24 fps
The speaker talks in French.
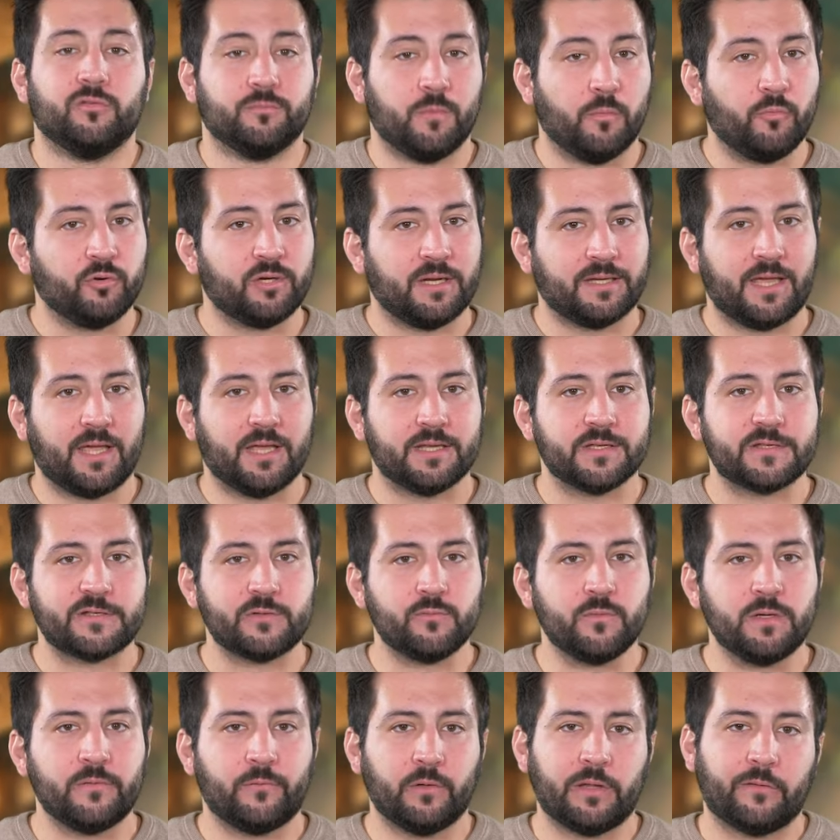Au moment de la
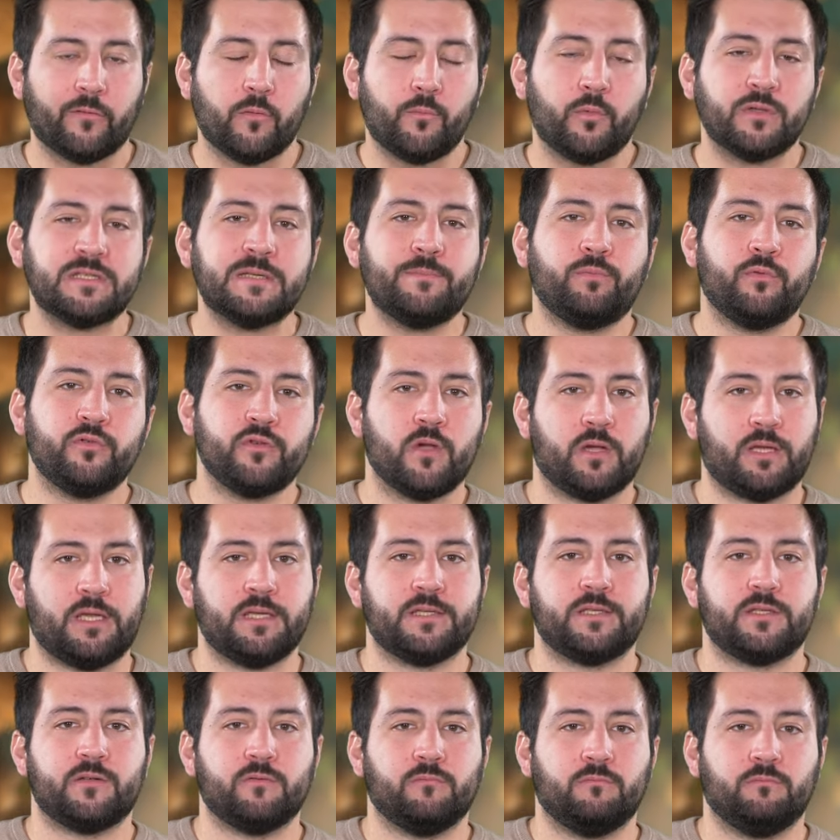création, il faudra vous poser plusieurs
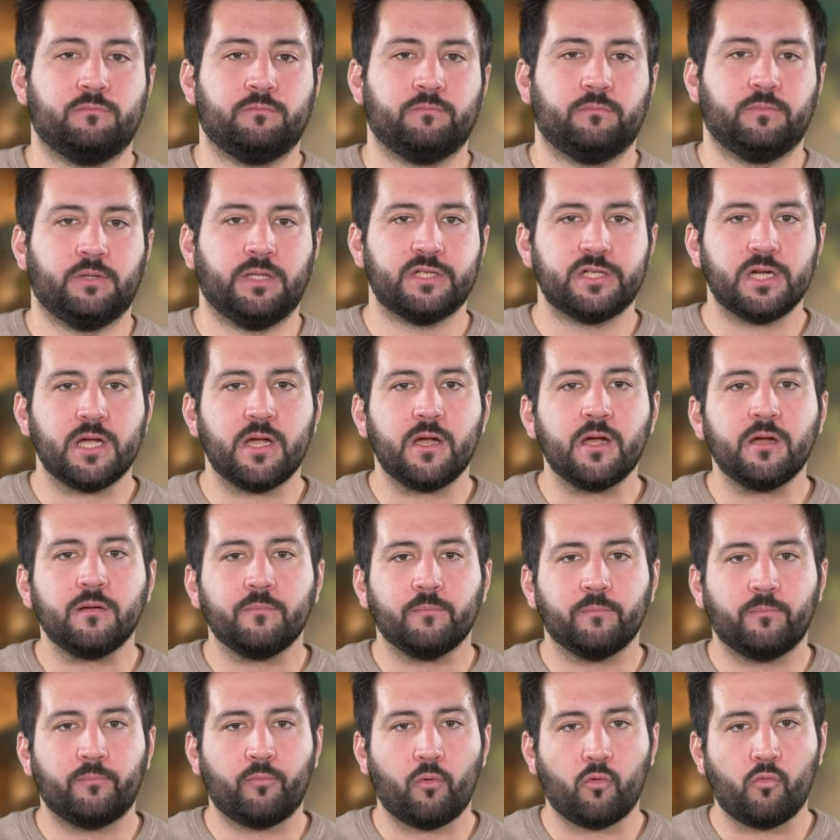questions.
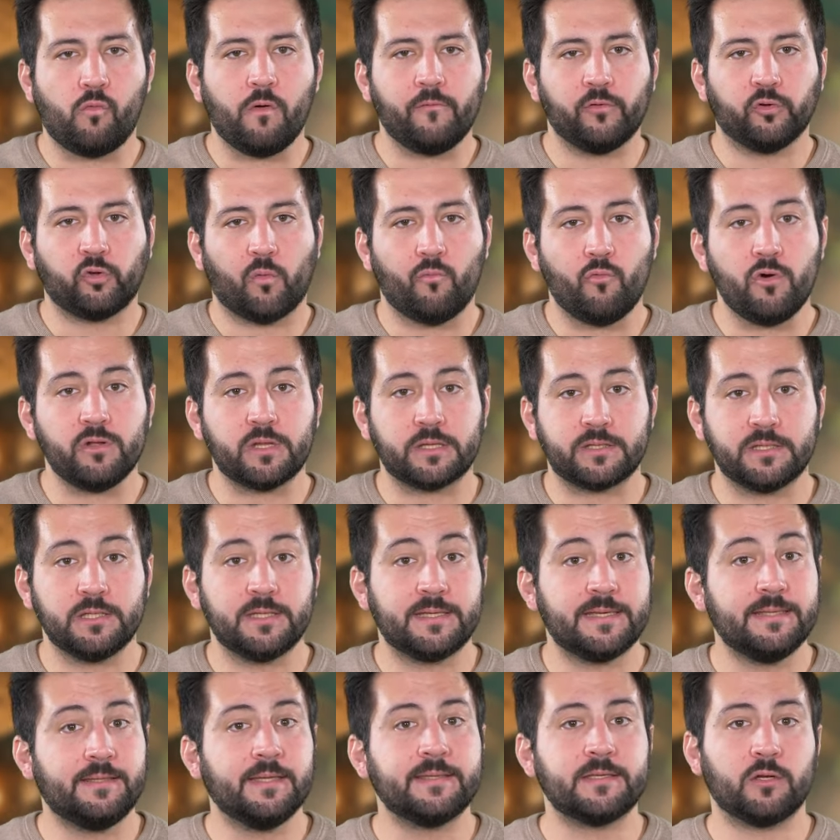Déjà, pourquoi votre moine
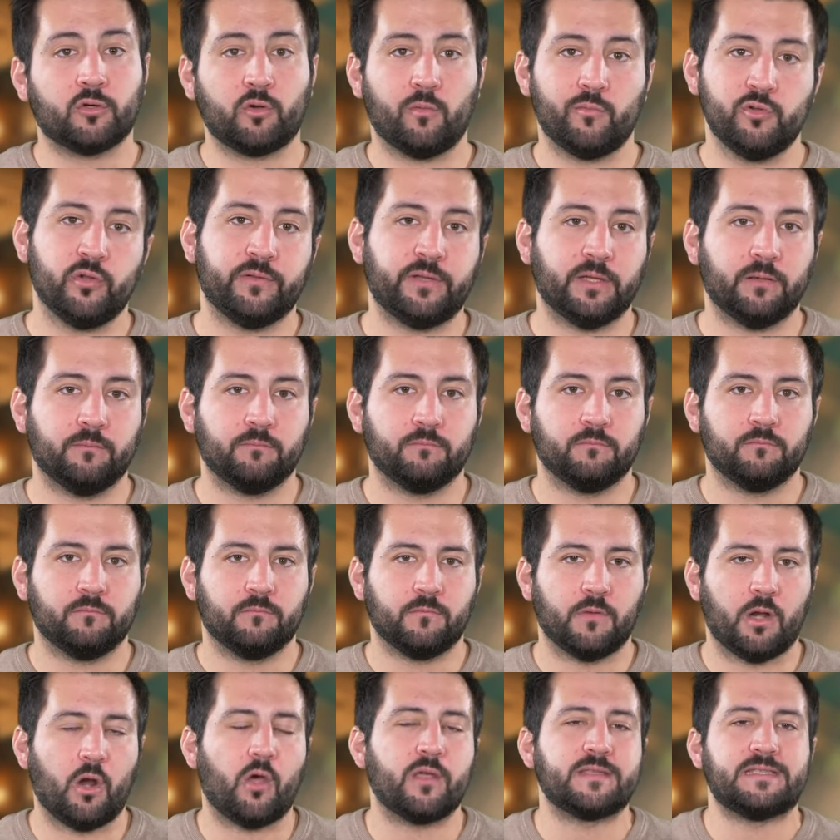a-t-il quitté sa communauté
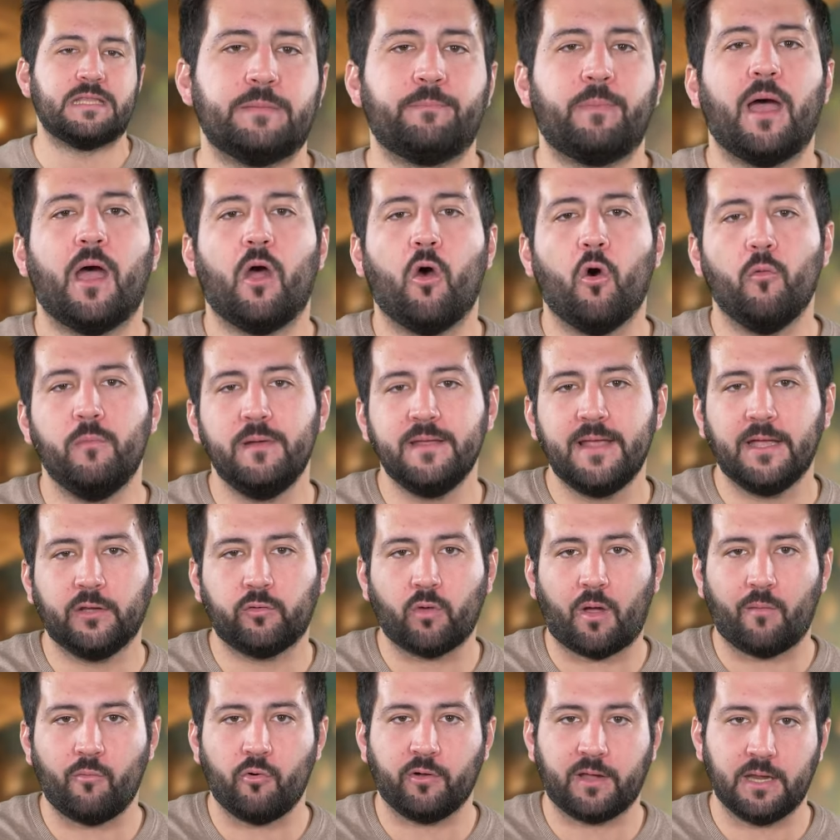alors ce n'est pas
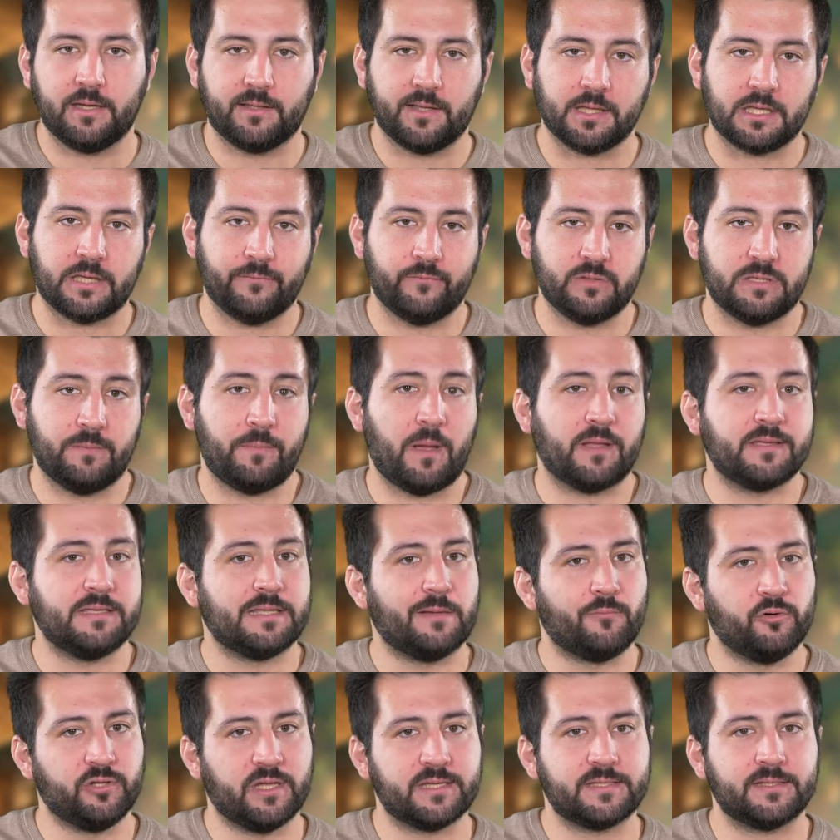obligatoirement quelqu'un qui faisait partie
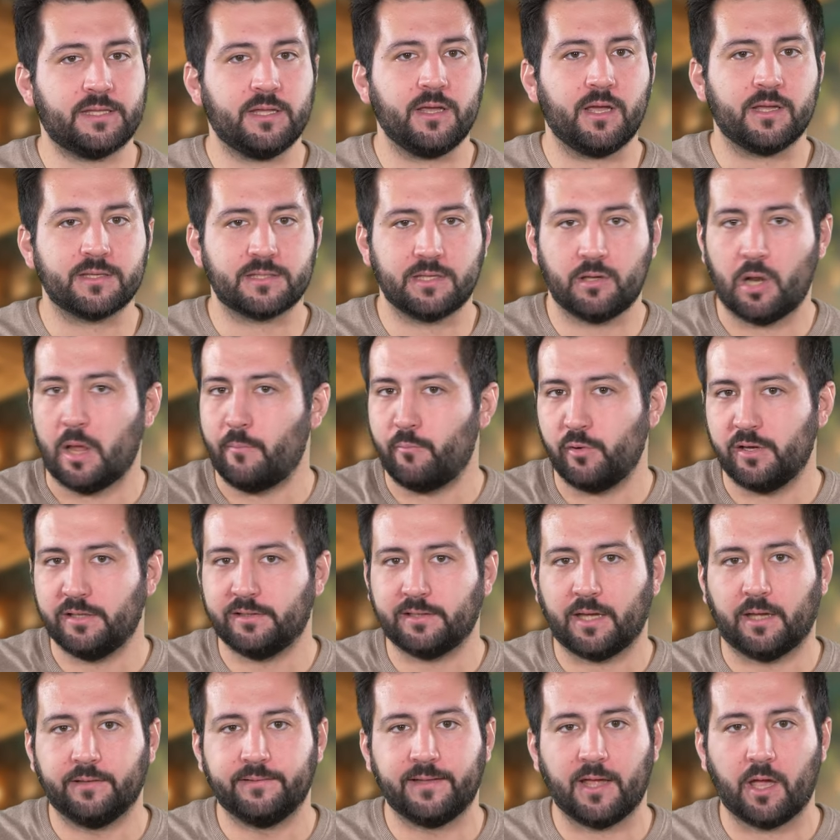d'un monastère, cela peut
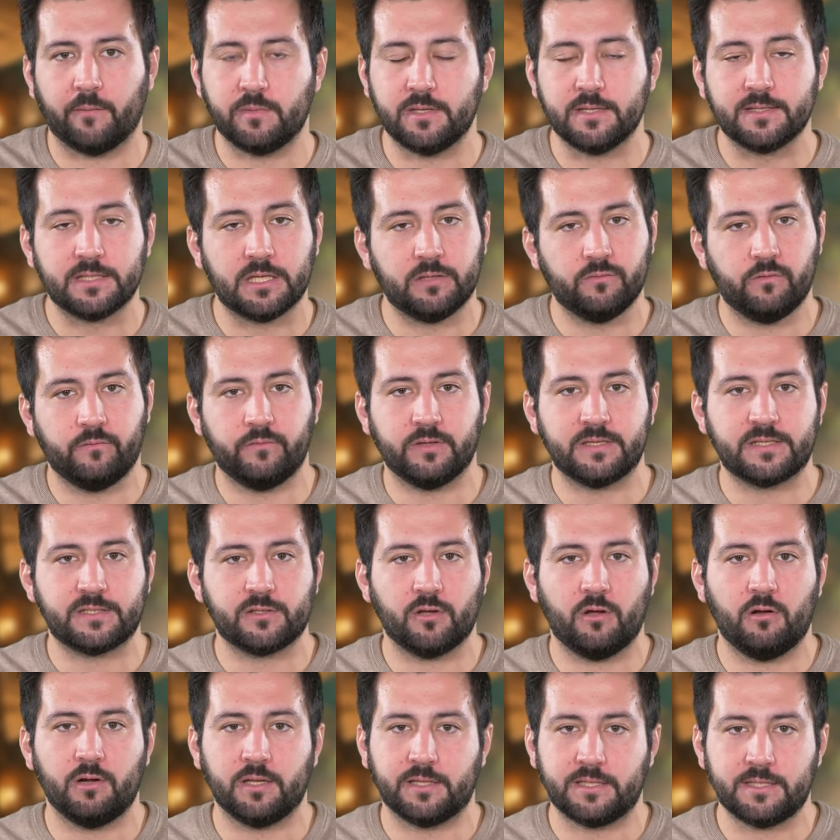être un ermite qui vivait
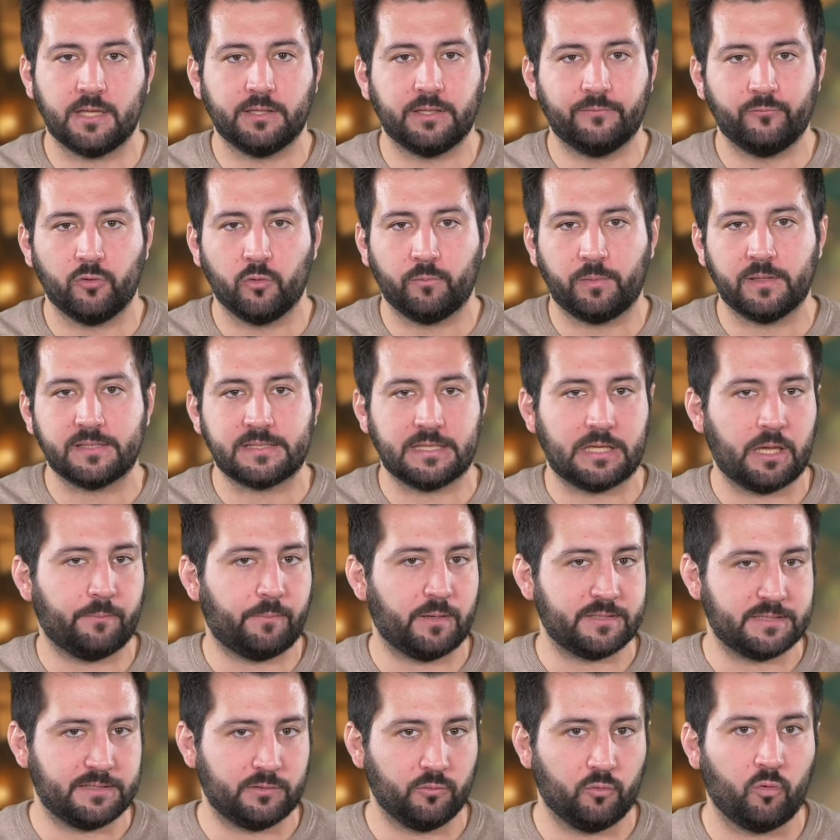seul et qui a développé ses
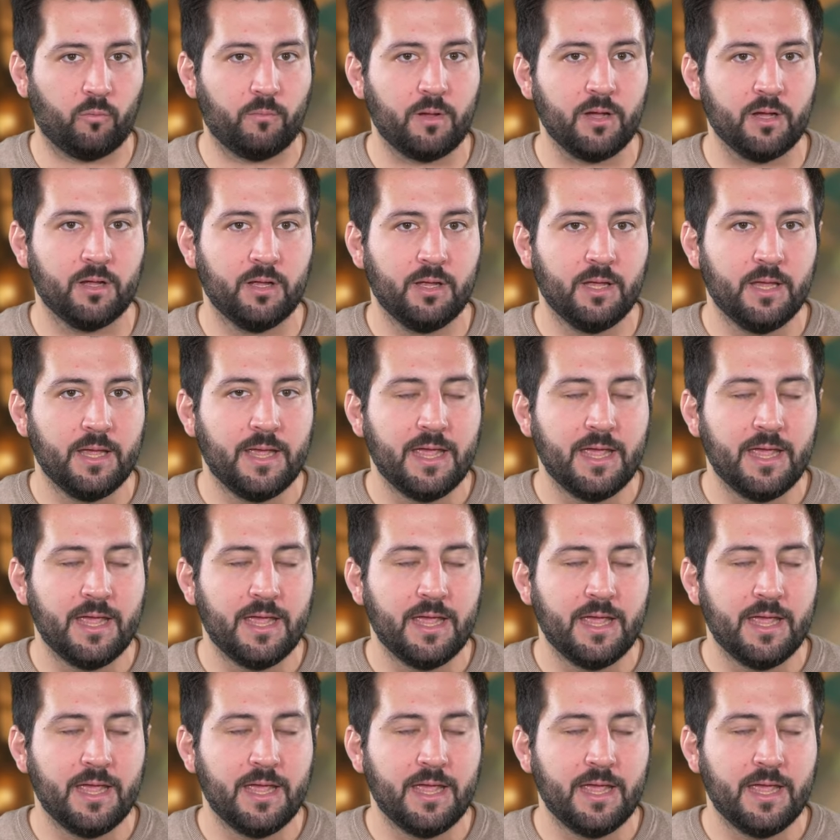capacités au combat,